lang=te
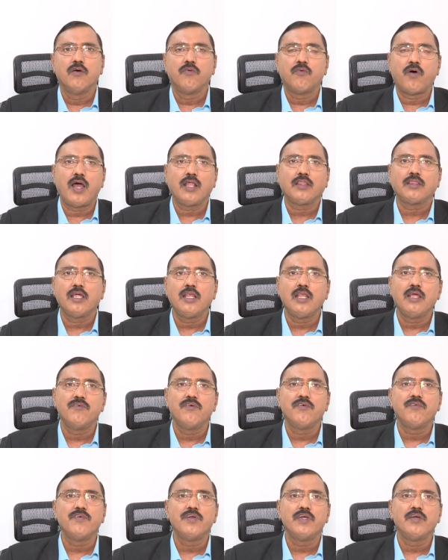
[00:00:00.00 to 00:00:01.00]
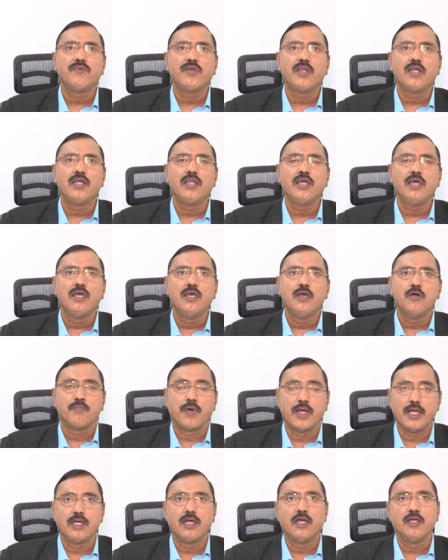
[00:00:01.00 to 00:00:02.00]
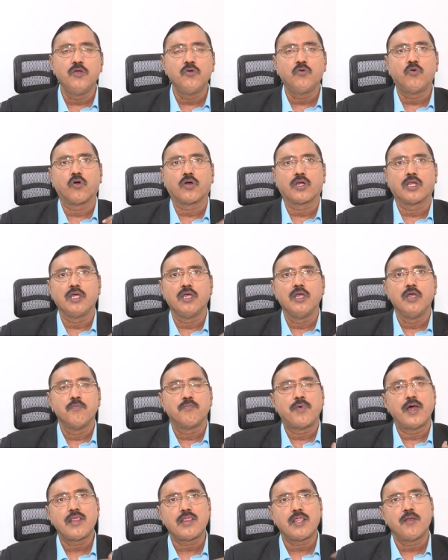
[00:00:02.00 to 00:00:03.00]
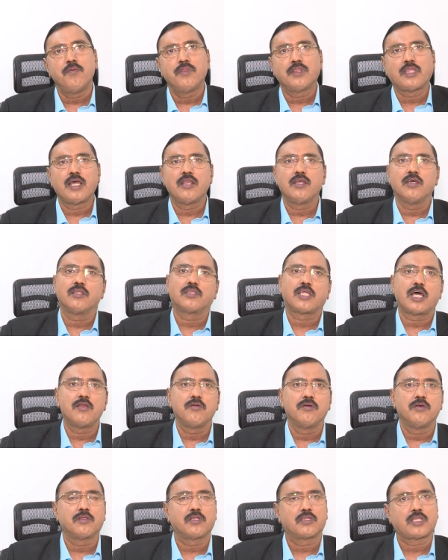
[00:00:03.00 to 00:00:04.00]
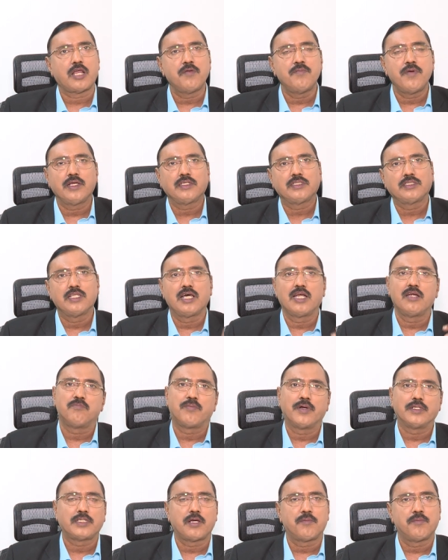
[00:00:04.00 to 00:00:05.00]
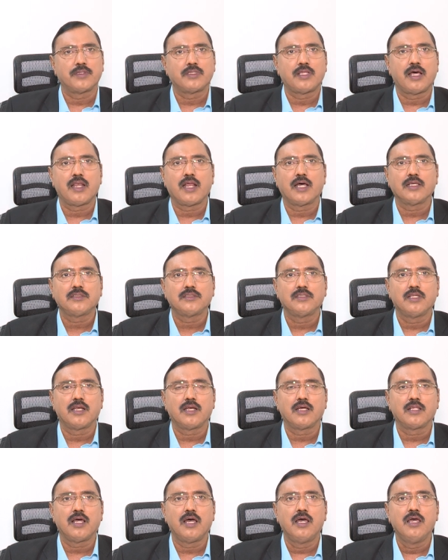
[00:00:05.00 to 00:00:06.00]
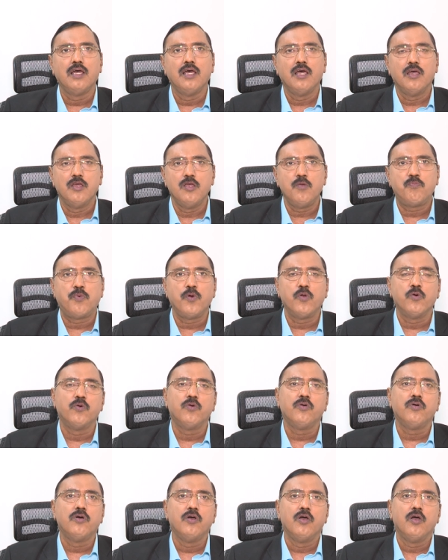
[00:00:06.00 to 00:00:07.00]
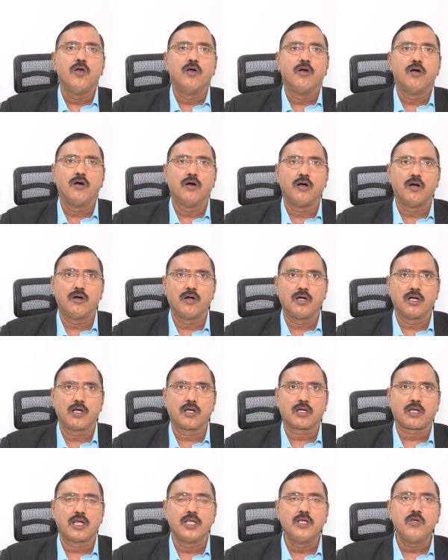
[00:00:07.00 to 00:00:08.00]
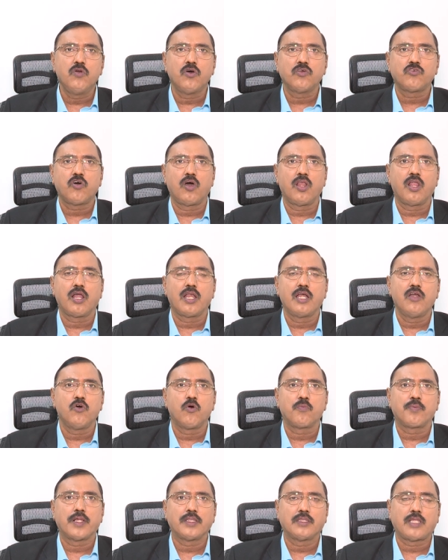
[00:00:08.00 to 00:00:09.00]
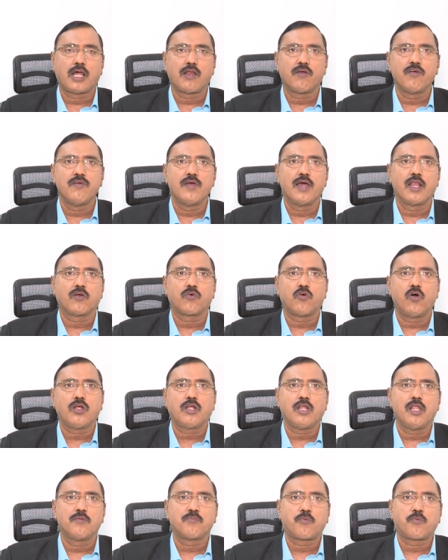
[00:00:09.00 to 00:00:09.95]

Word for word: వార్తన్న ఎవరండి పైగా ఇంకొకటి పరిశ్రమలు తరి తరి తరిమేస్తున్నారని పచ్చి అబద్ధాలు రాస్తున్నారు కదా ఇప్పుడు ఇక్కడ ఇండో సోలార్ అని ఒక పెద్ద అరవై వేల కోట్ల